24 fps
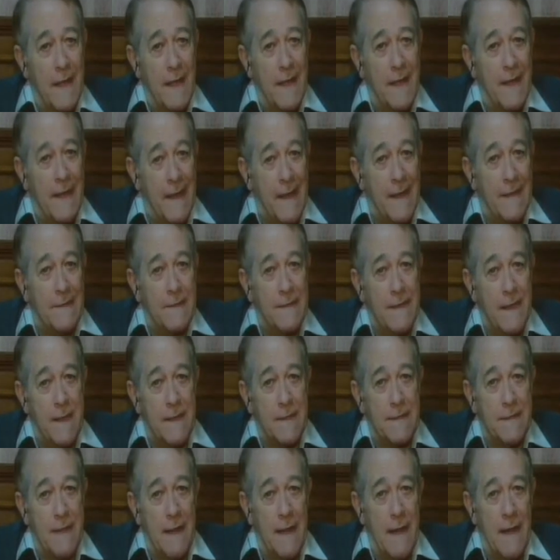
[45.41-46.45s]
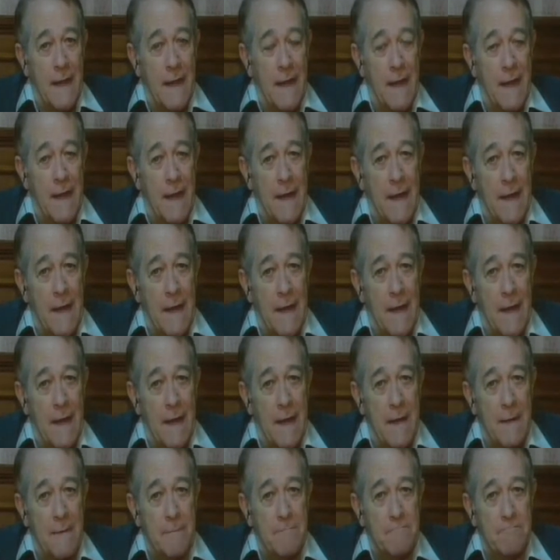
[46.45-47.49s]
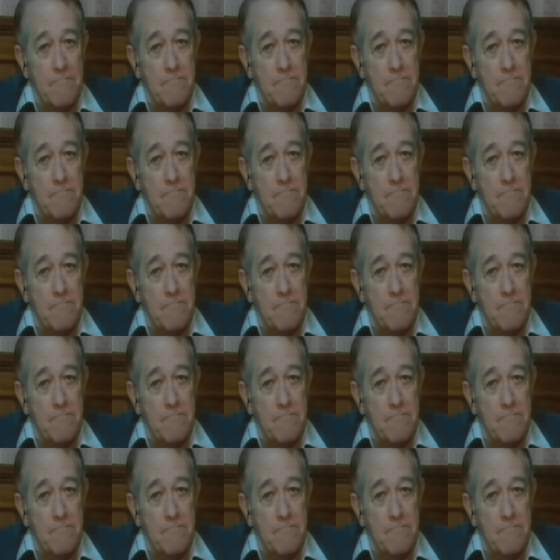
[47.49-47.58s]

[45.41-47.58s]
gracias a la,